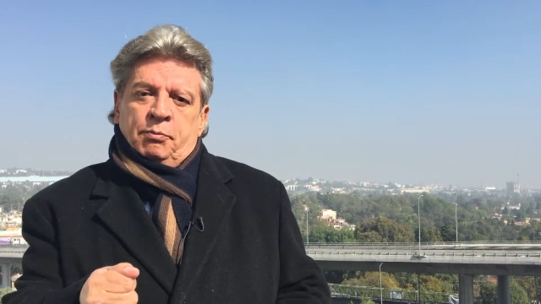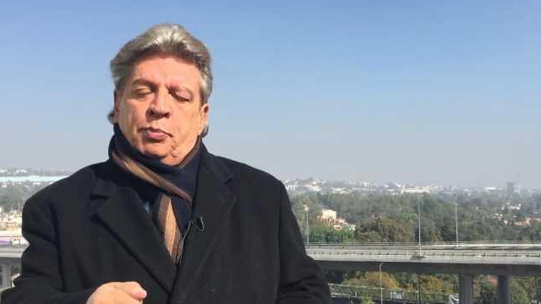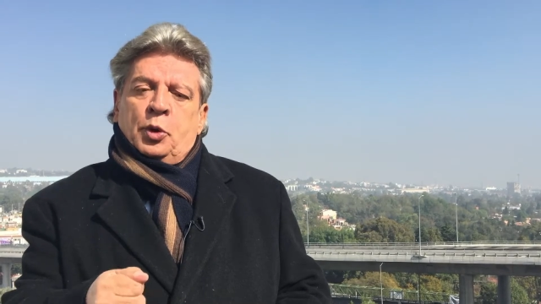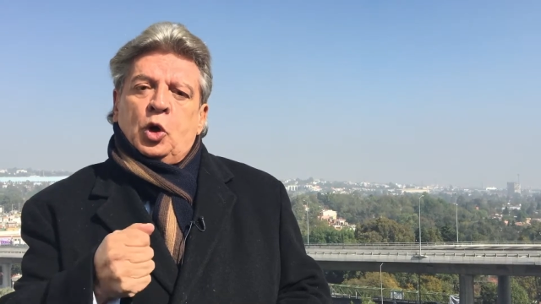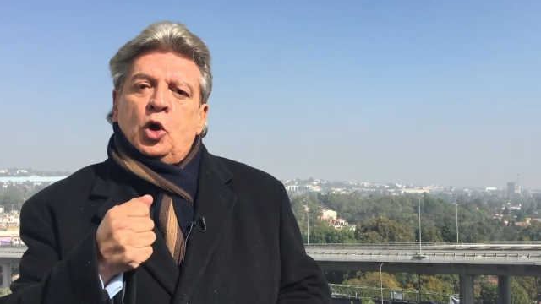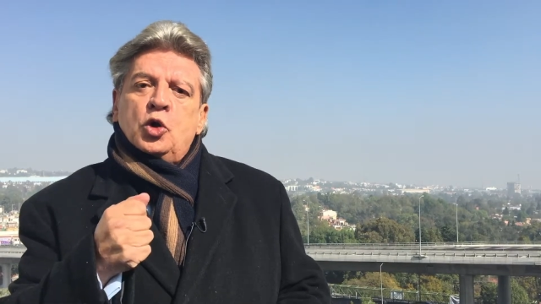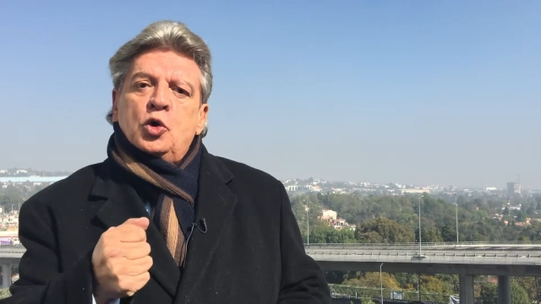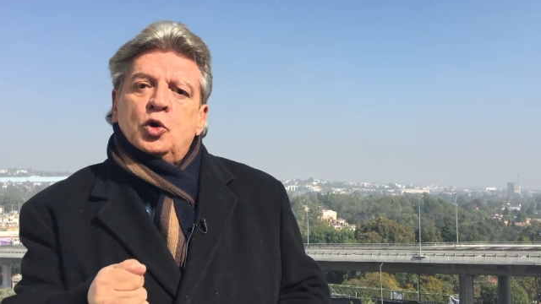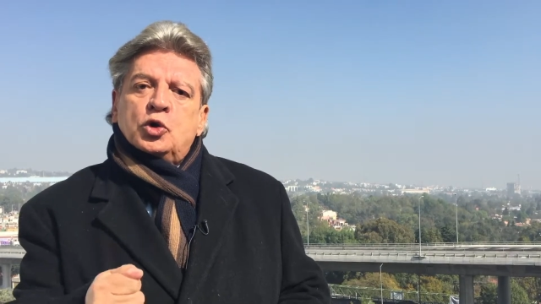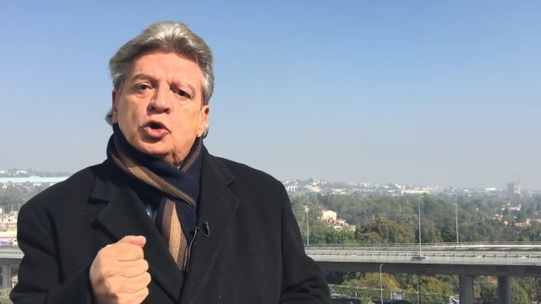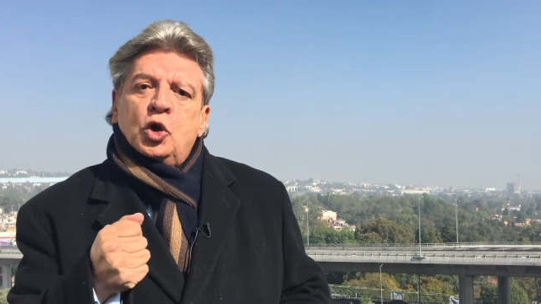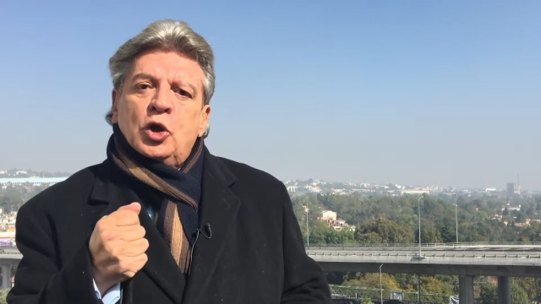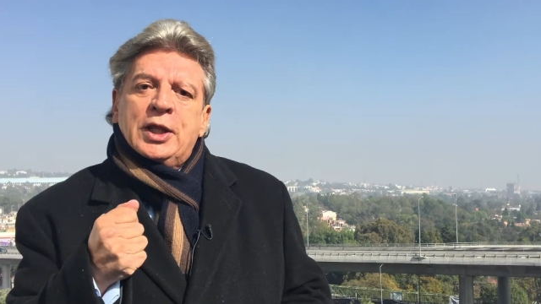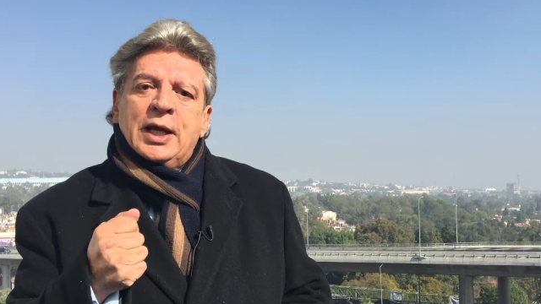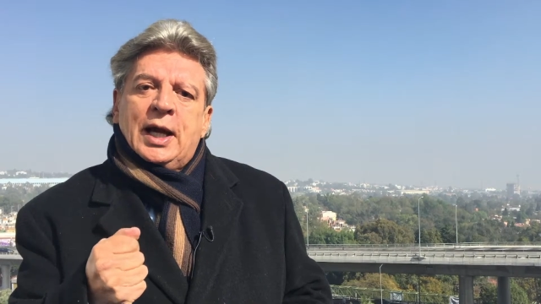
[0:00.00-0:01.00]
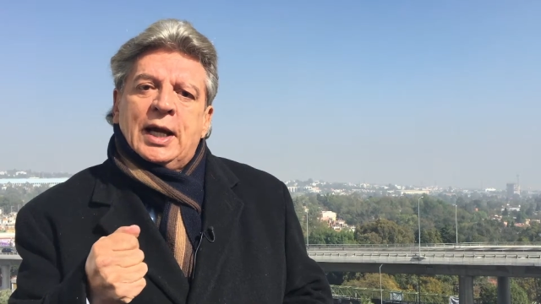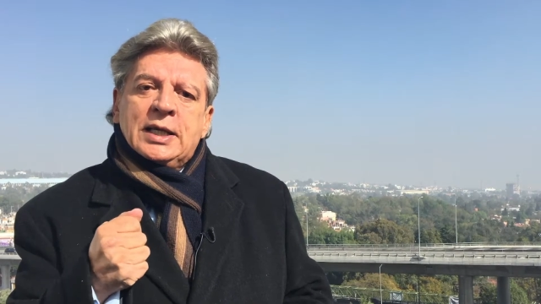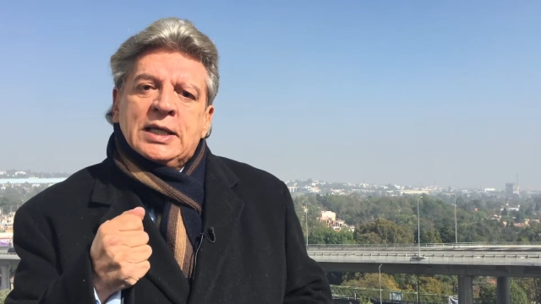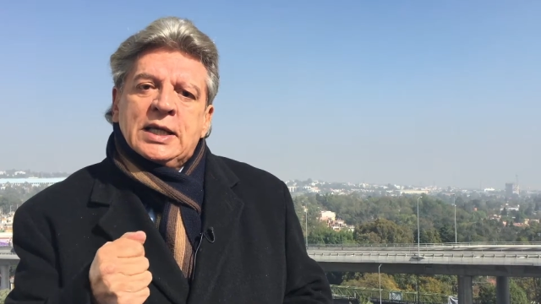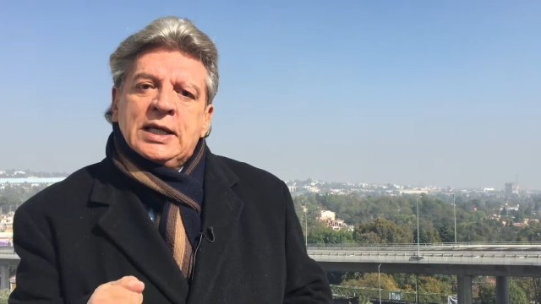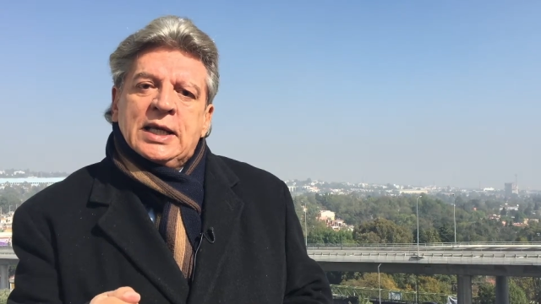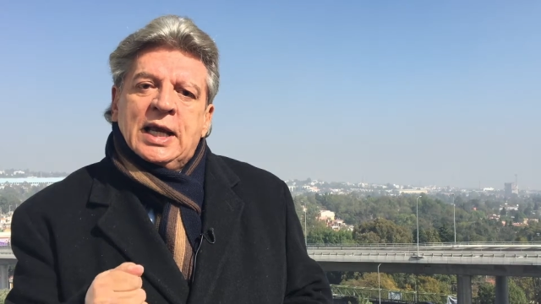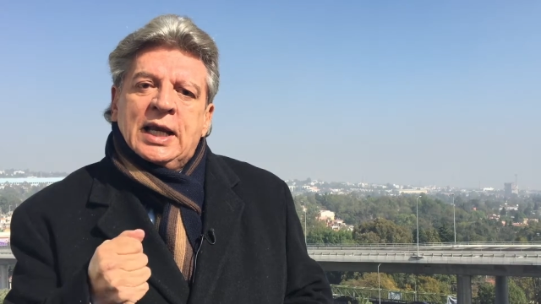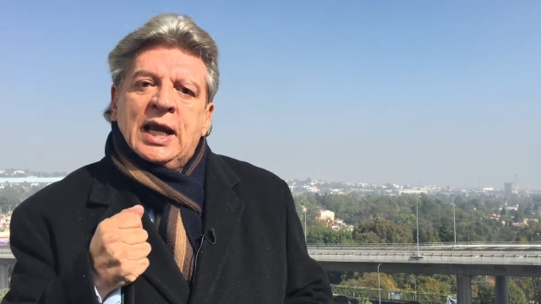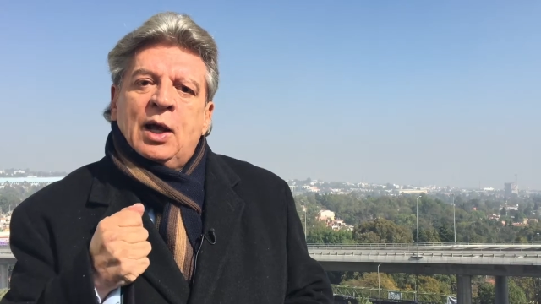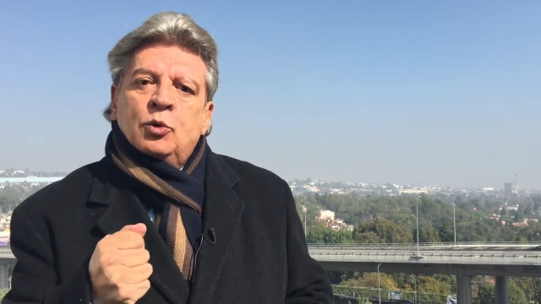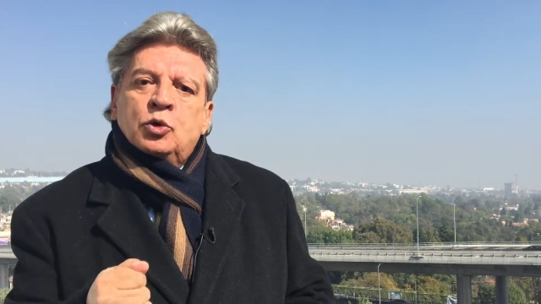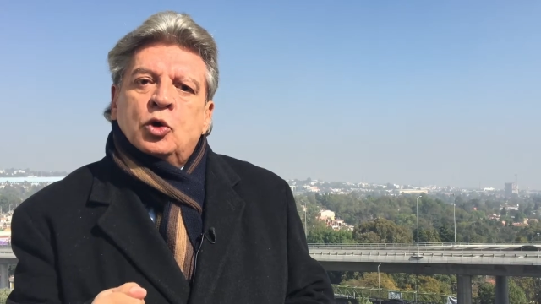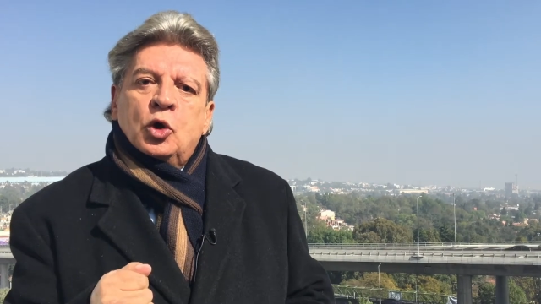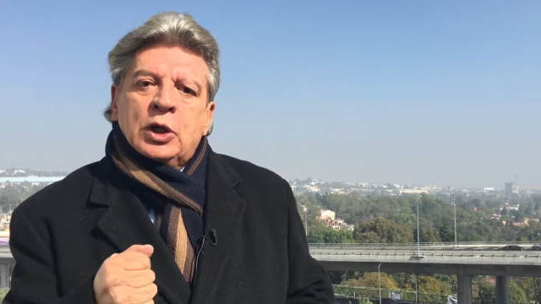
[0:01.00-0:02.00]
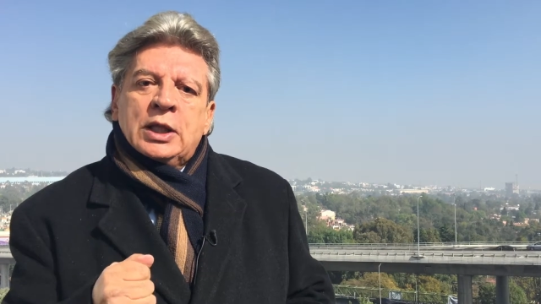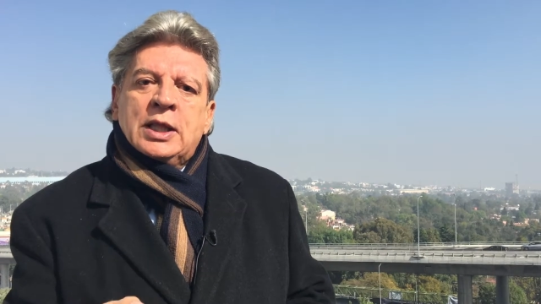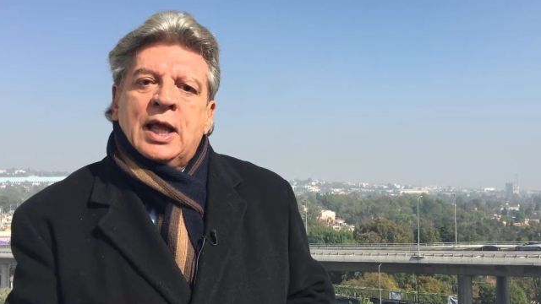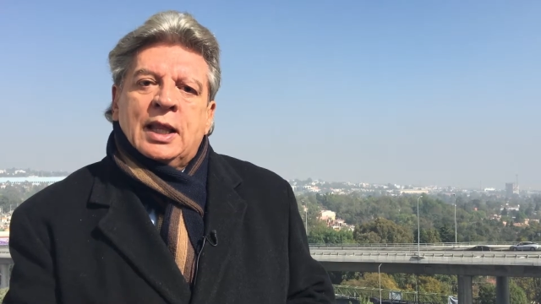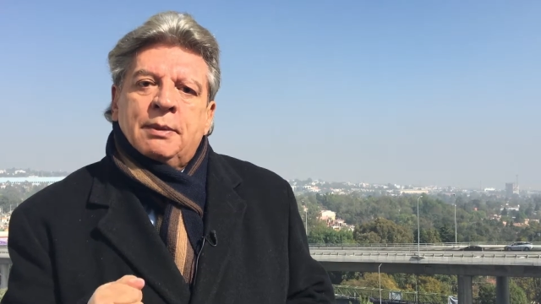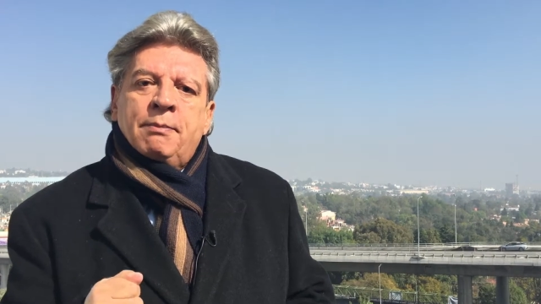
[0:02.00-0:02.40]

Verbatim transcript: Producto de gallina en la autoridad.